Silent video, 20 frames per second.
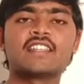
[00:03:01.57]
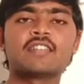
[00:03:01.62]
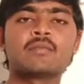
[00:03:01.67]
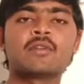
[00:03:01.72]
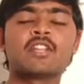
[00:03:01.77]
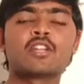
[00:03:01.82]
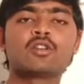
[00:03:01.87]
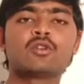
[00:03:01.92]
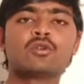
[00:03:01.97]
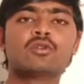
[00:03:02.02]
అయితే
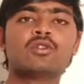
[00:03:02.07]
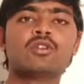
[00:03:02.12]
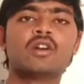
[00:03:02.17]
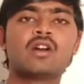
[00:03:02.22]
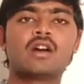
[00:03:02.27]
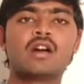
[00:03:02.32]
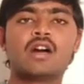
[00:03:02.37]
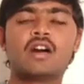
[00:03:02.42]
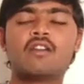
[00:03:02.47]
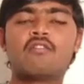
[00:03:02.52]
మనకు
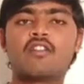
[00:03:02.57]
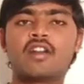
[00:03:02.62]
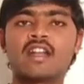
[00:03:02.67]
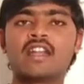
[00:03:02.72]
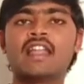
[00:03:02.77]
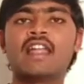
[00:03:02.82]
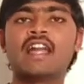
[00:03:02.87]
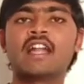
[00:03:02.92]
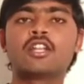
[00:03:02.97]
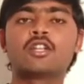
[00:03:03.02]

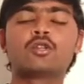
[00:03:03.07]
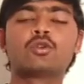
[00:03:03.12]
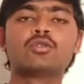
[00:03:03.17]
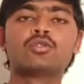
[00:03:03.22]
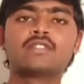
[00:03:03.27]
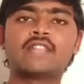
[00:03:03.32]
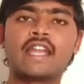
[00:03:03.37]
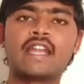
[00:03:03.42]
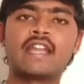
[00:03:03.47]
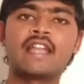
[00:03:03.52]
వన్ ల్యాక్ టు
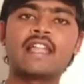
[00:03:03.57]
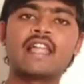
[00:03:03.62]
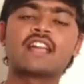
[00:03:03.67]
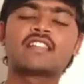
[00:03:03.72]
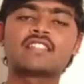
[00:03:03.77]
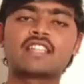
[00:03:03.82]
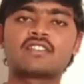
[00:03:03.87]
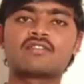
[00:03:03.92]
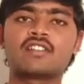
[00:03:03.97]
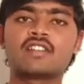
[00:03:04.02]
టెన్
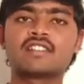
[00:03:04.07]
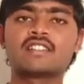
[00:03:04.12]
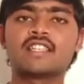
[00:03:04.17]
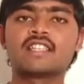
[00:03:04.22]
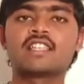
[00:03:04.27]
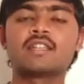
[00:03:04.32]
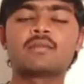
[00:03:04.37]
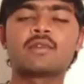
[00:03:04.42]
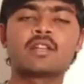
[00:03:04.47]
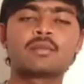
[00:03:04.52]
ల్యాక్ సర్వర్స్
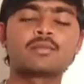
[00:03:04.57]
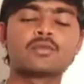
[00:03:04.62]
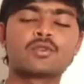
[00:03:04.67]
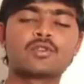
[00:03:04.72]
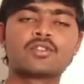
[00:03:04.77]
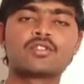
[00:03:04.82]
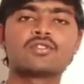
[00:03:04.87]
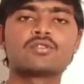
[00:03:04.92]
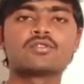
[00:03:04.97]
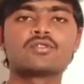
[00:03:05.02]
అయితే మనం
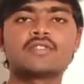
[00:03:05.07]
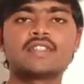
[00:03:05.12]
చూడొచ్చు